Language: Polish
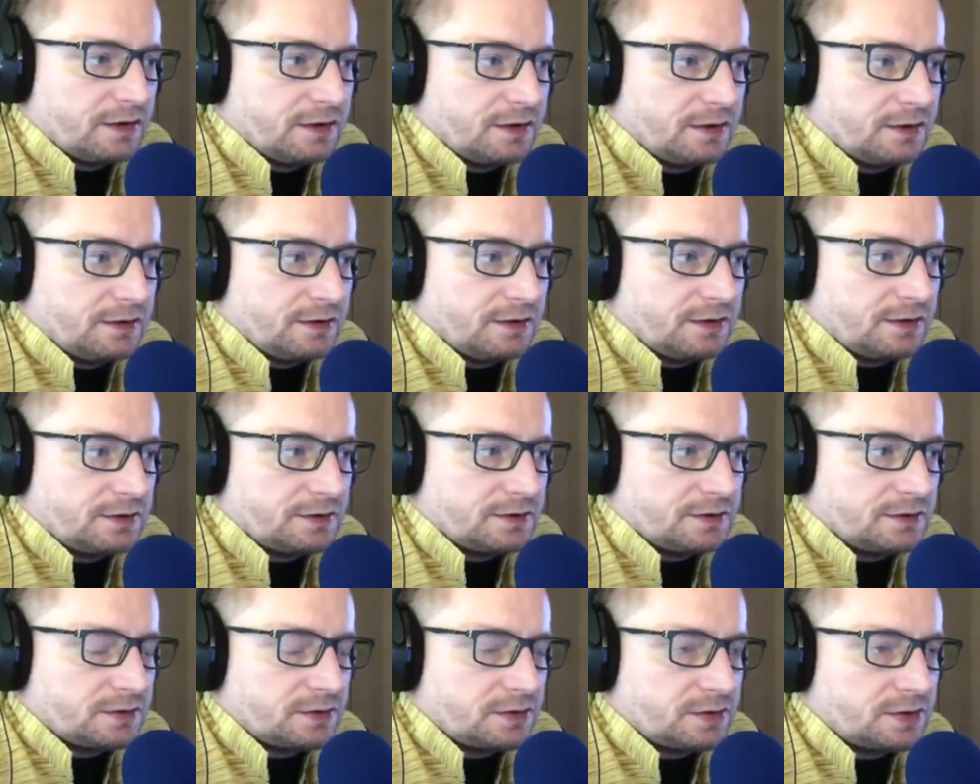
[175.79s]

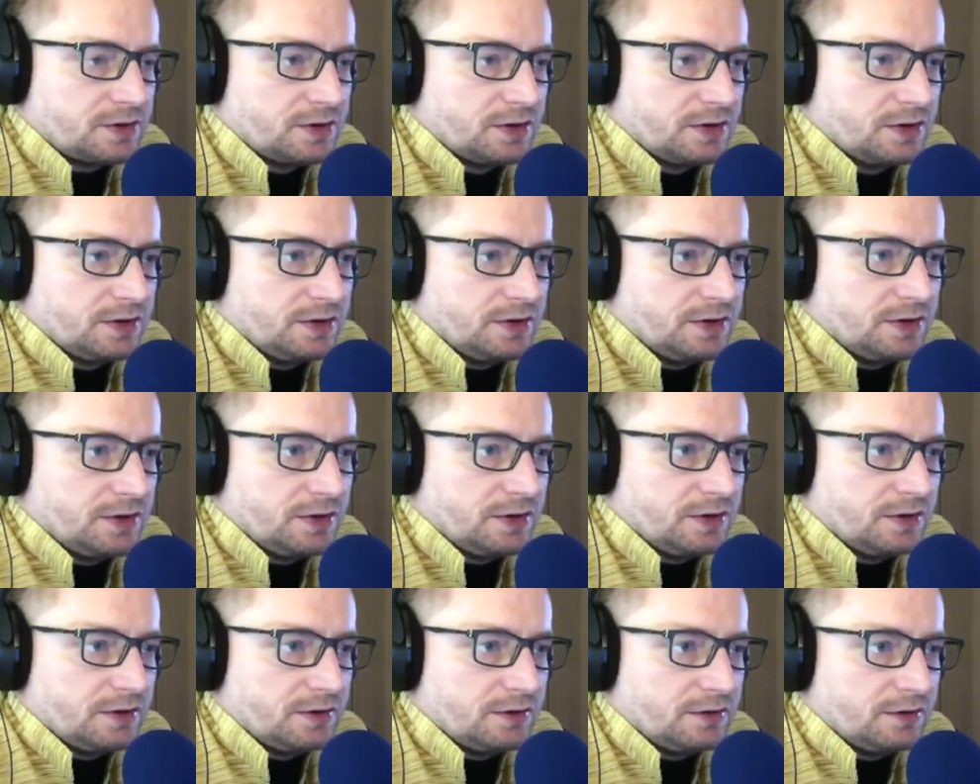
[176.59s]
e, czyli
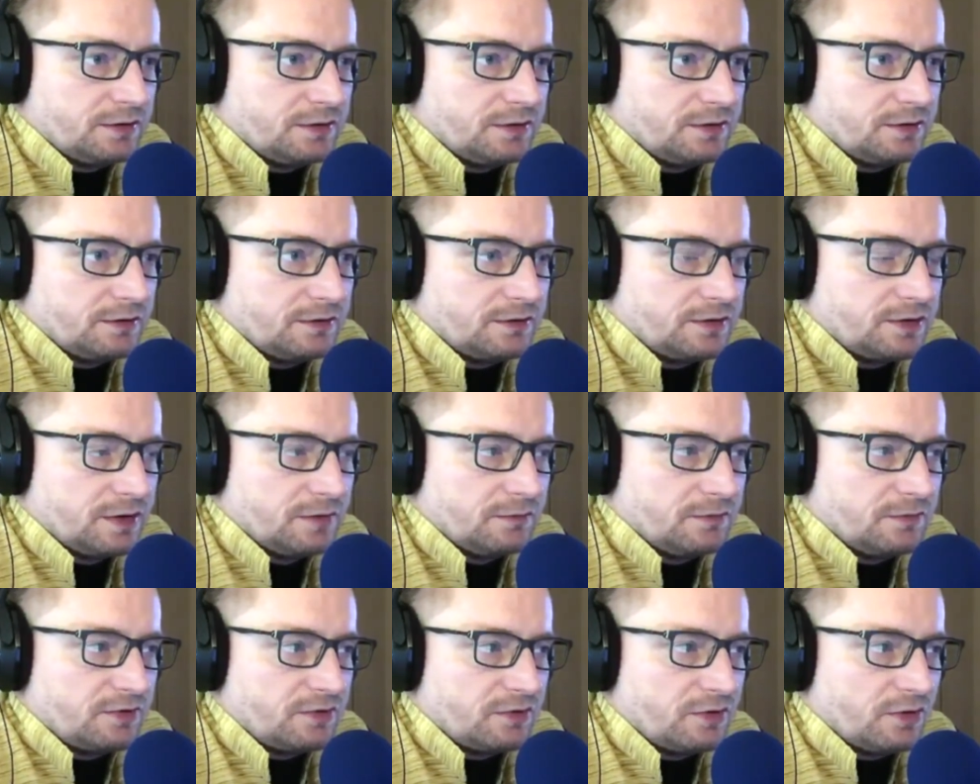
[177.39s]
e, tym,
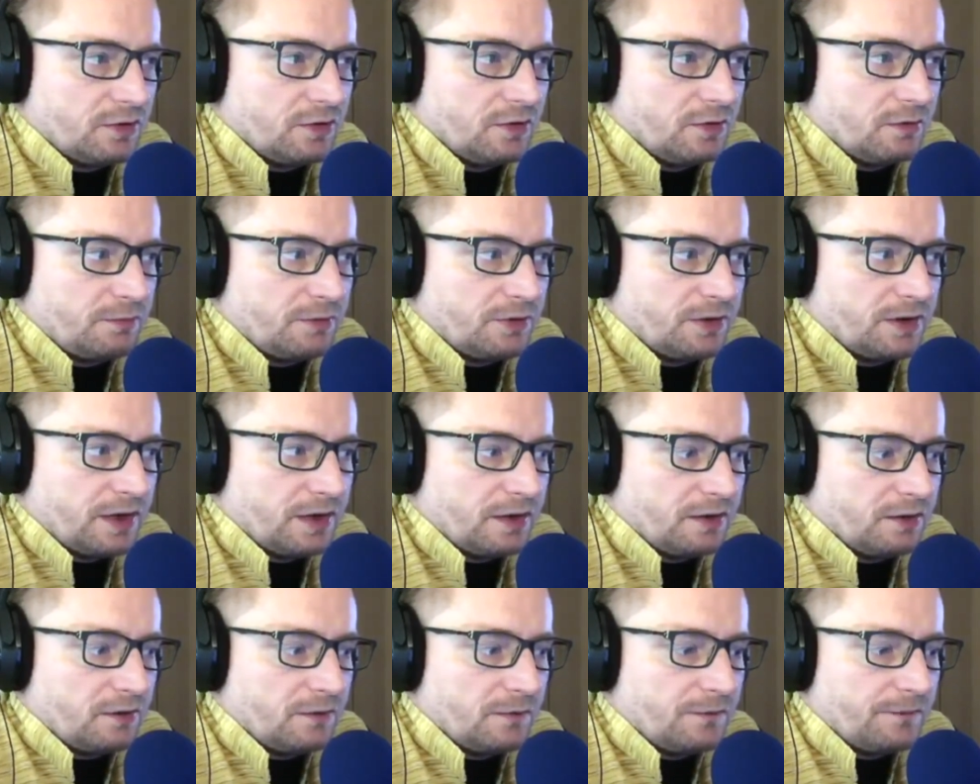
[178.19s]
co
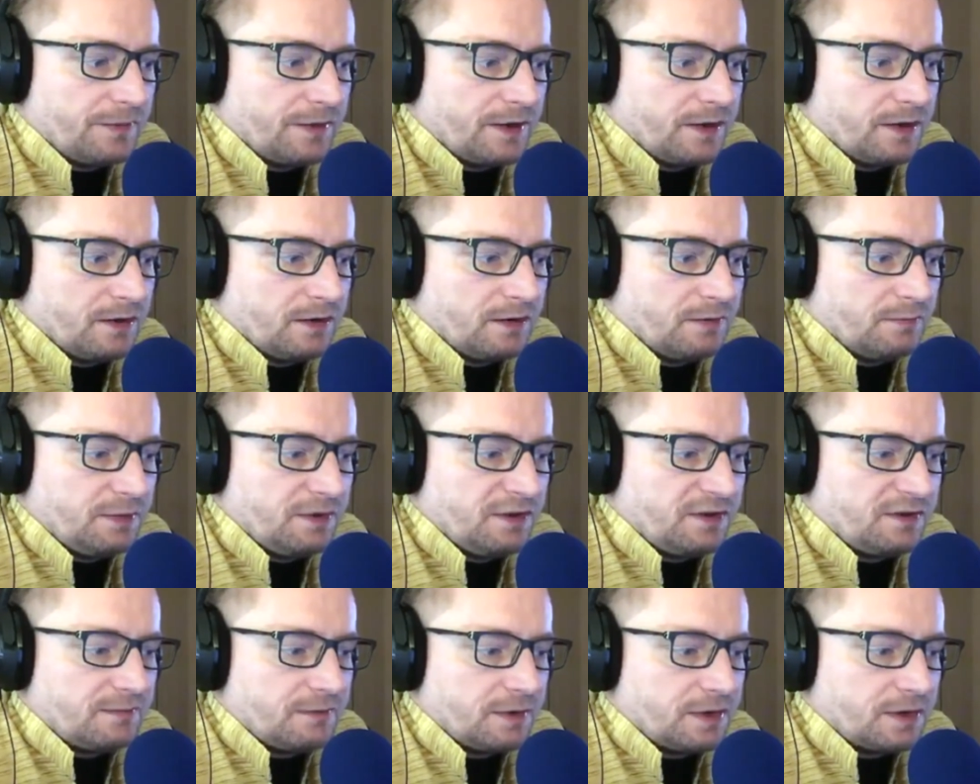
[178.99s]
podają
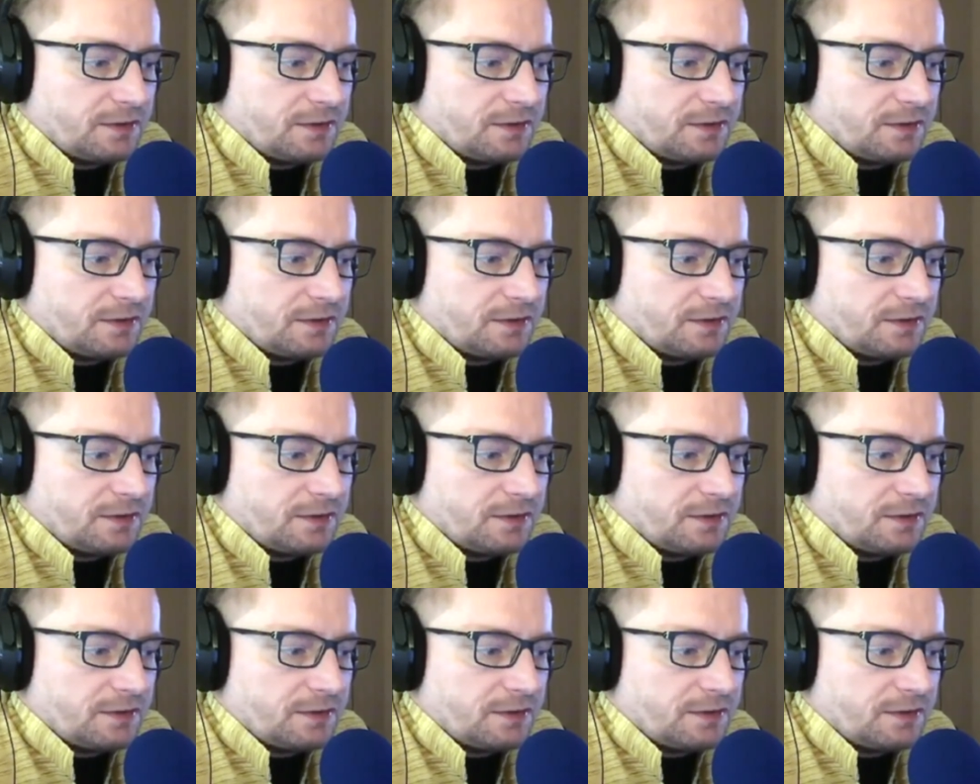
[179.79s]
pisma.